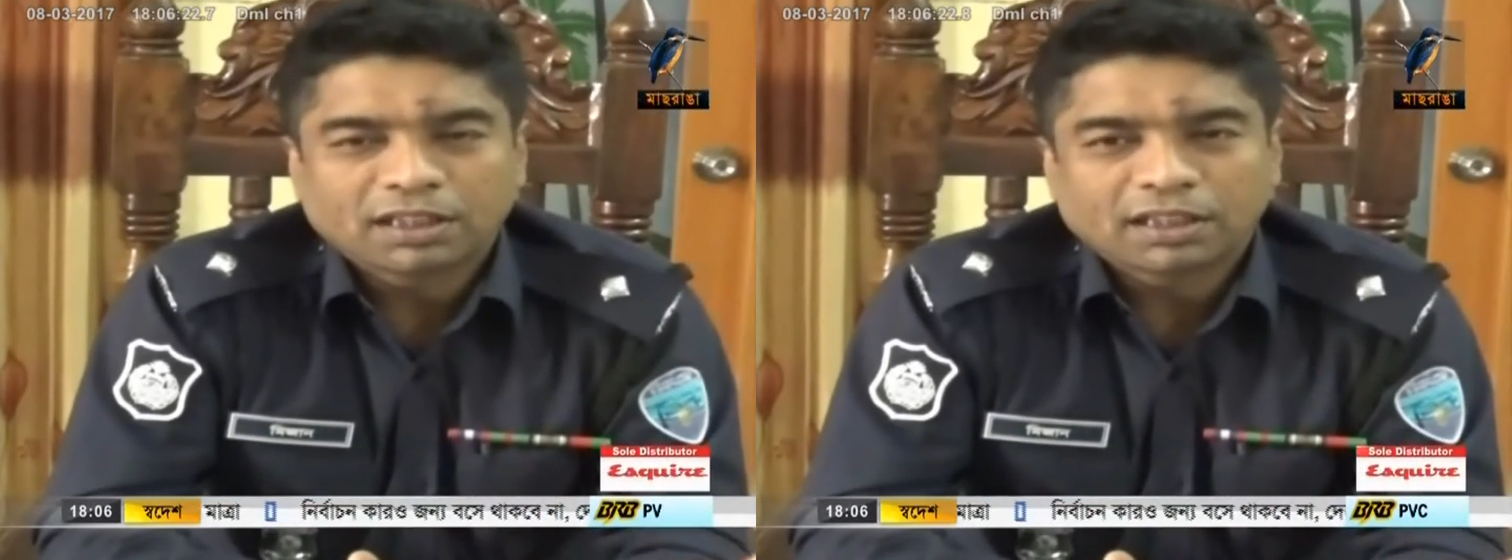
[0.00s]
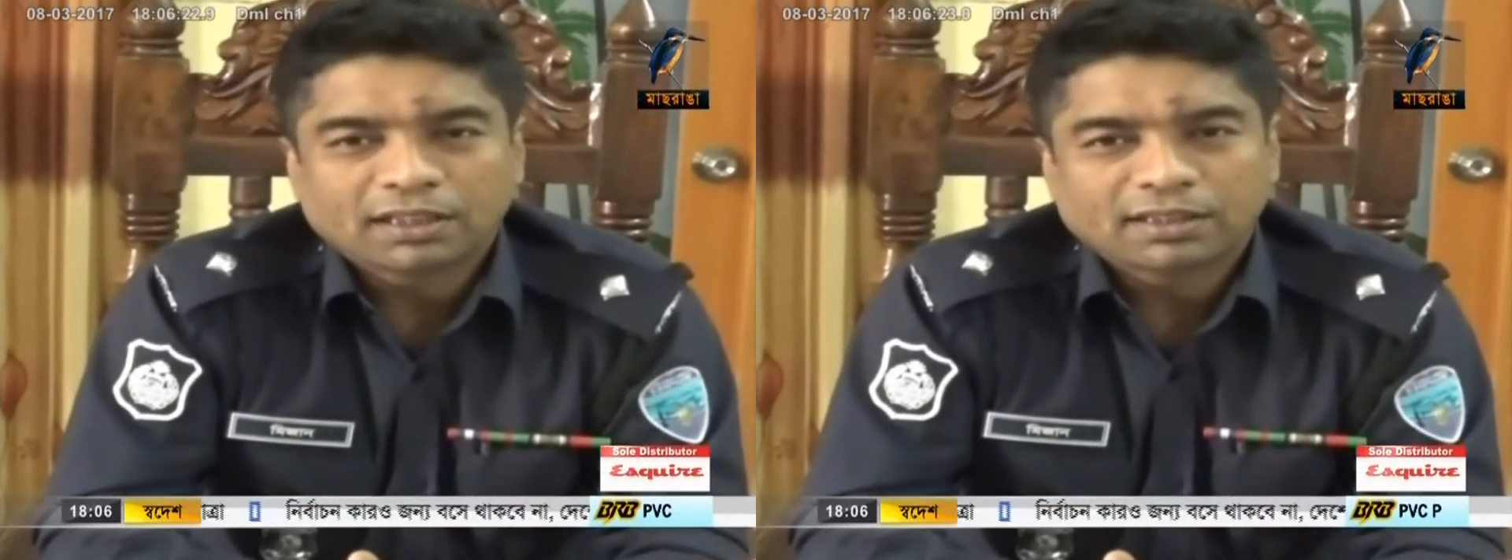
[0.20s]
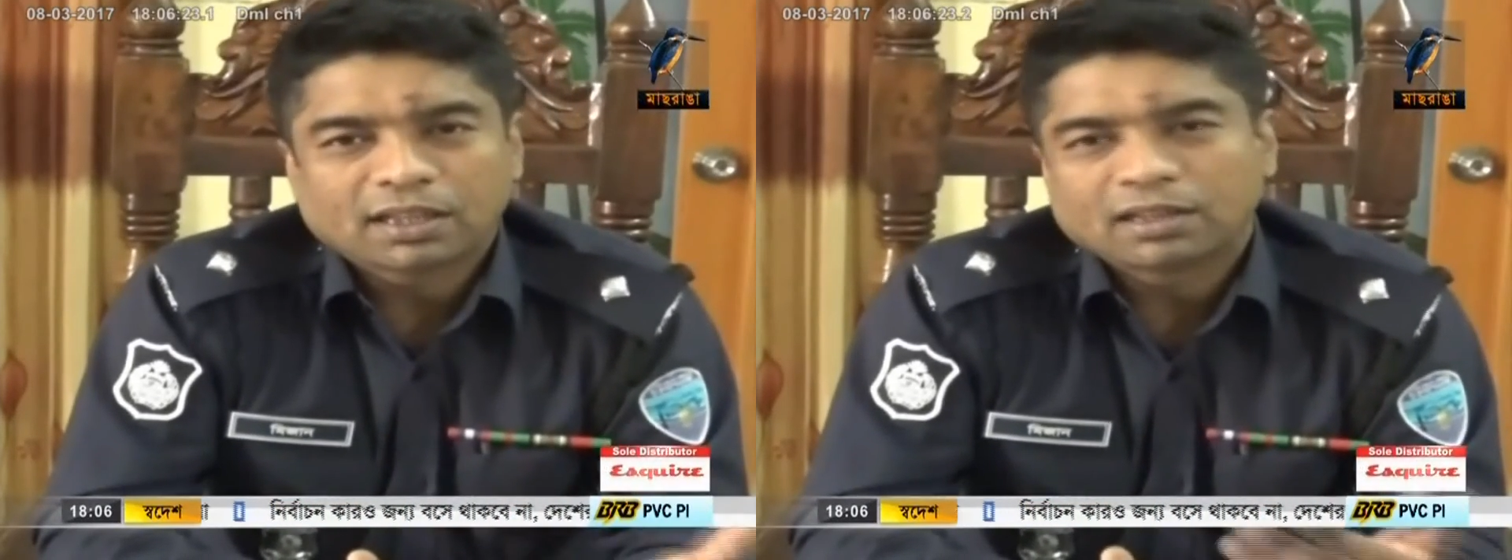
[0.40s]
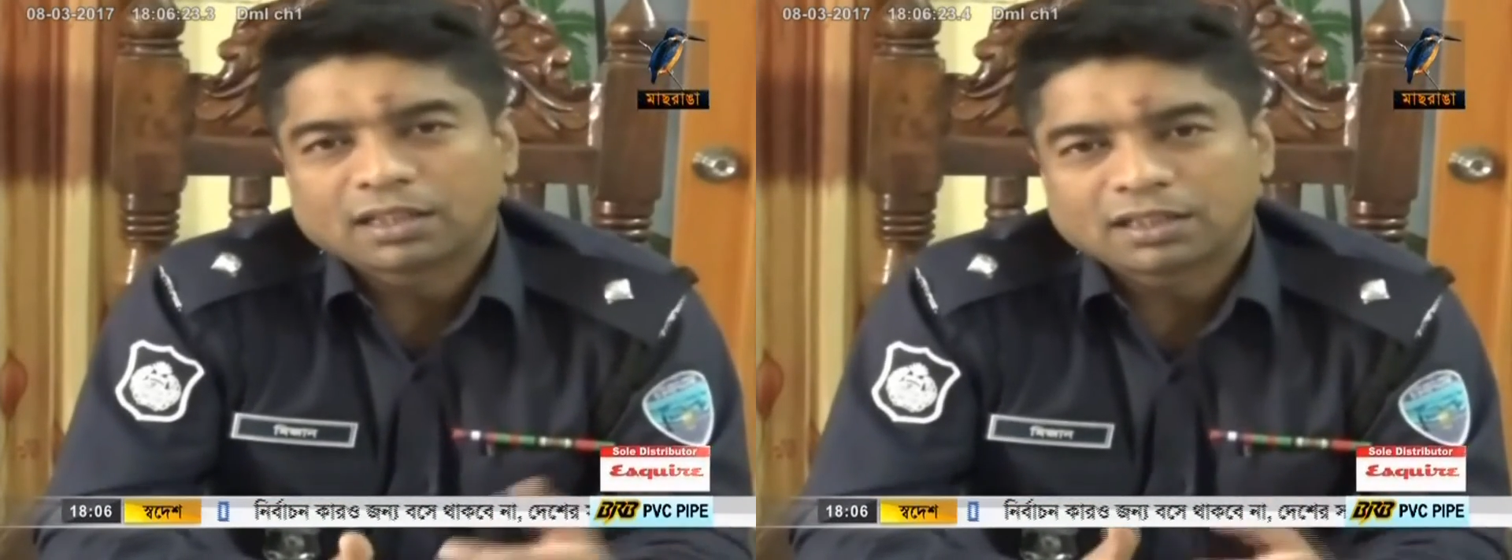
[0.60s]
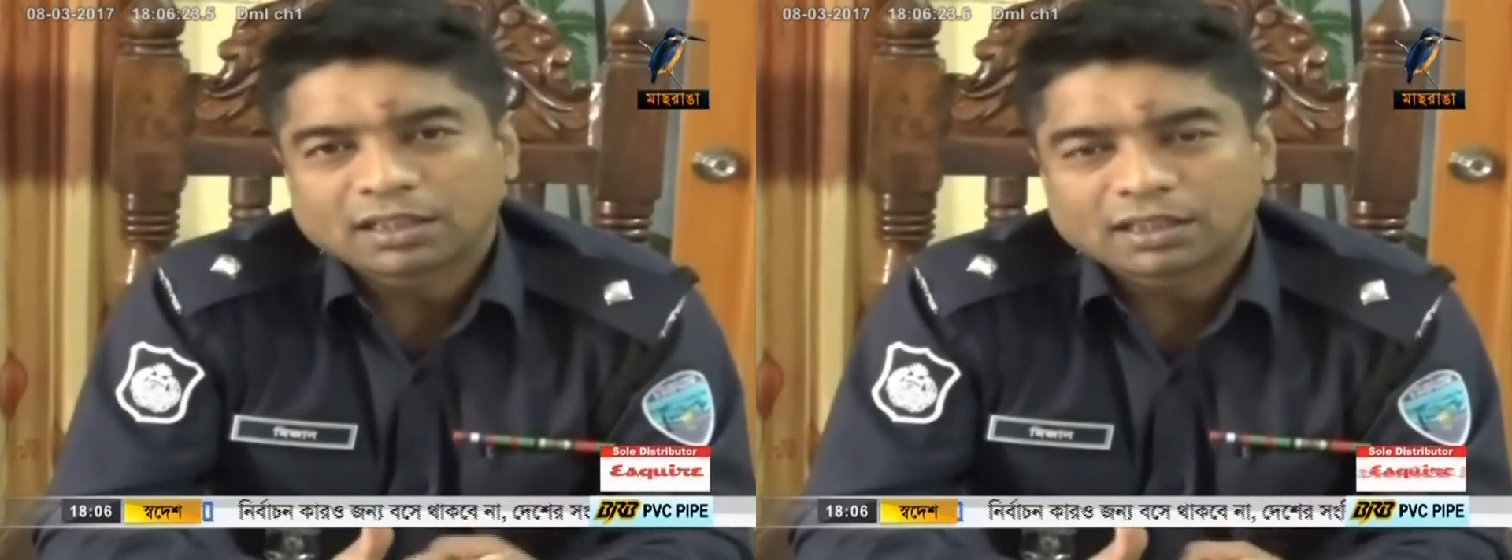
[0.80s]
সেই স্থান
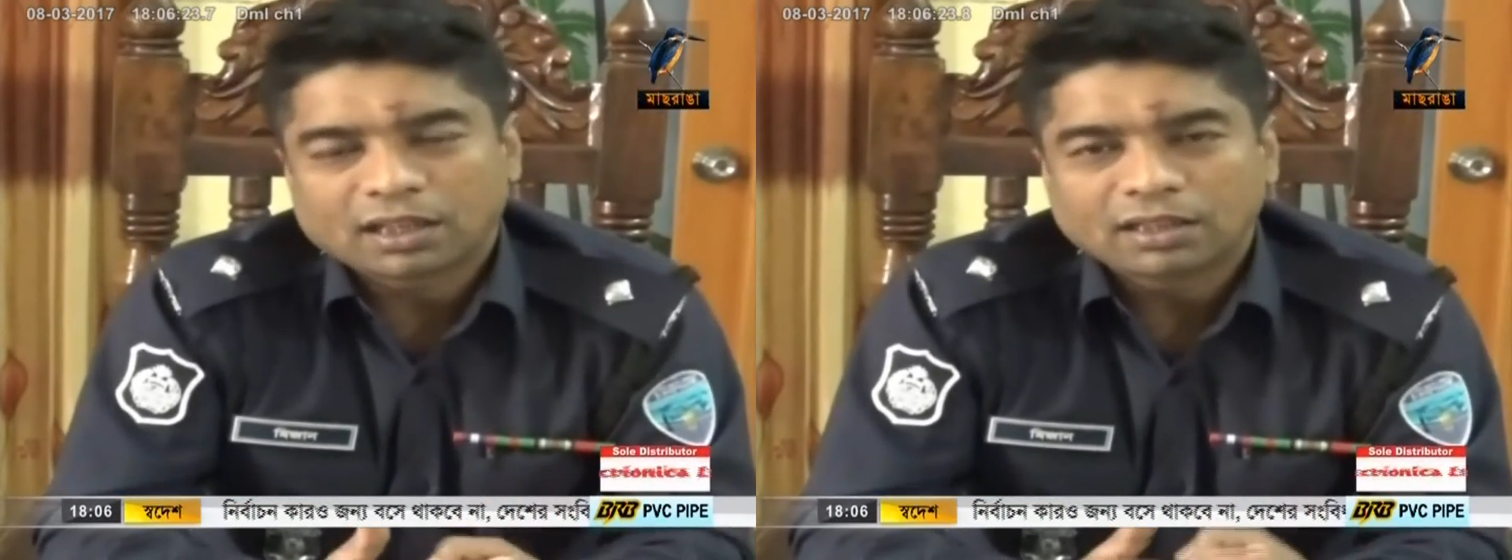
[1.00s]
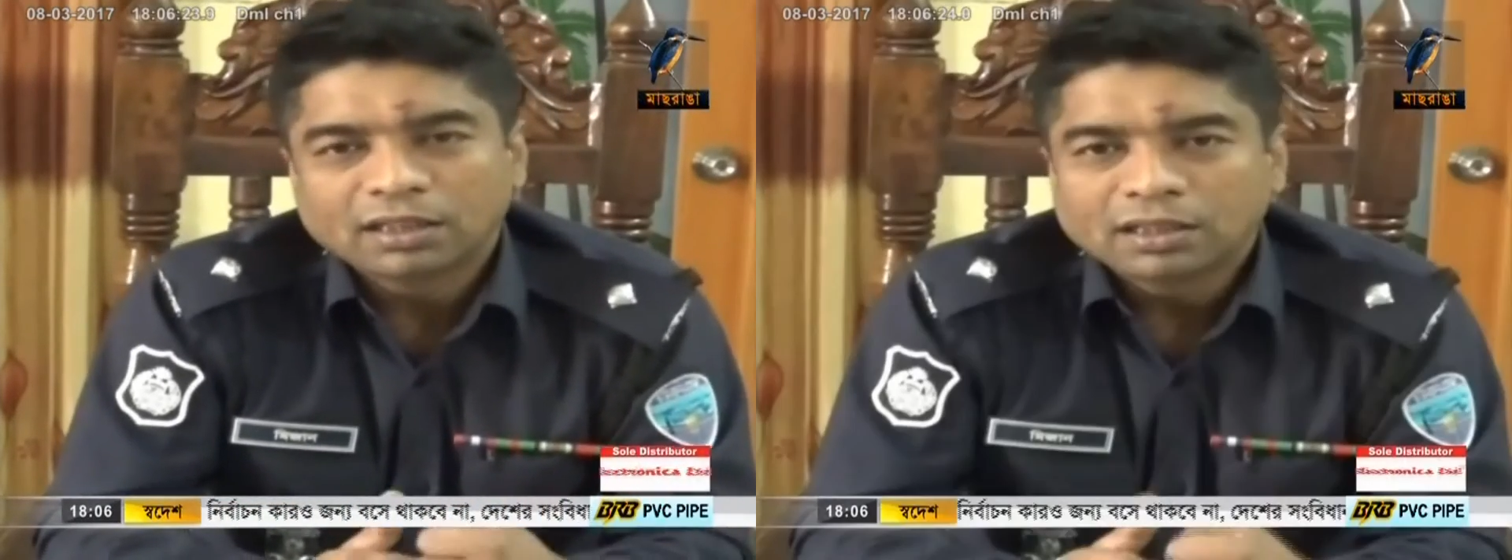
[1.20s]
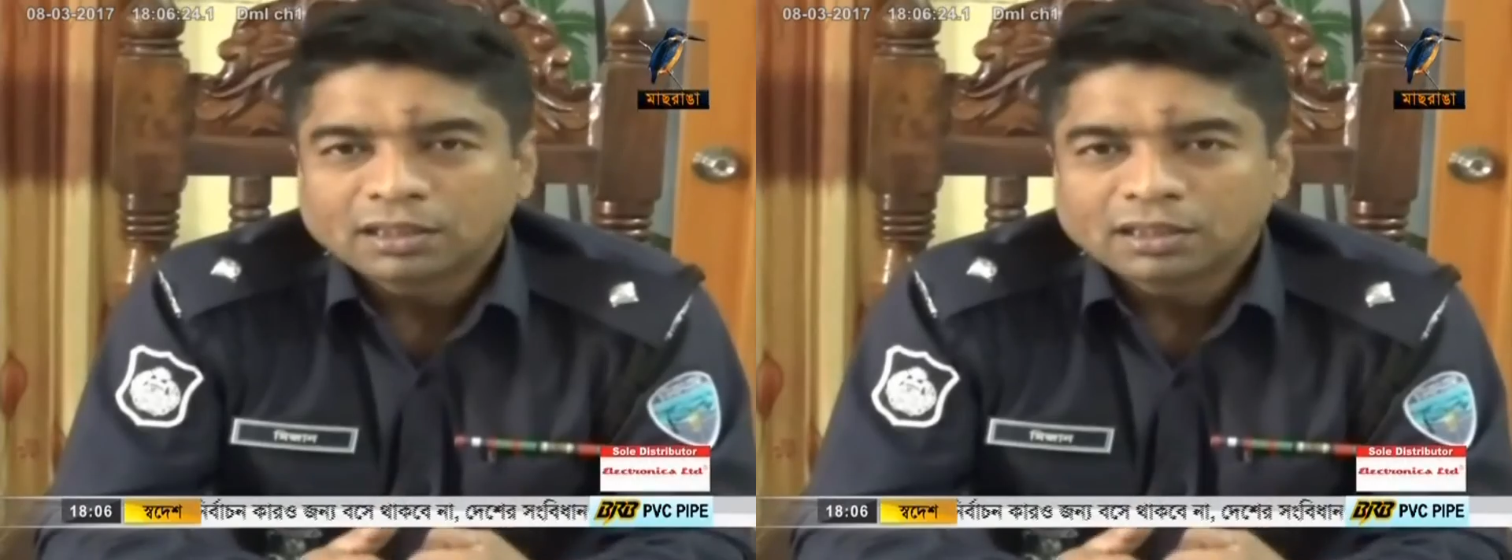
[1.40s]
থেকে সে তার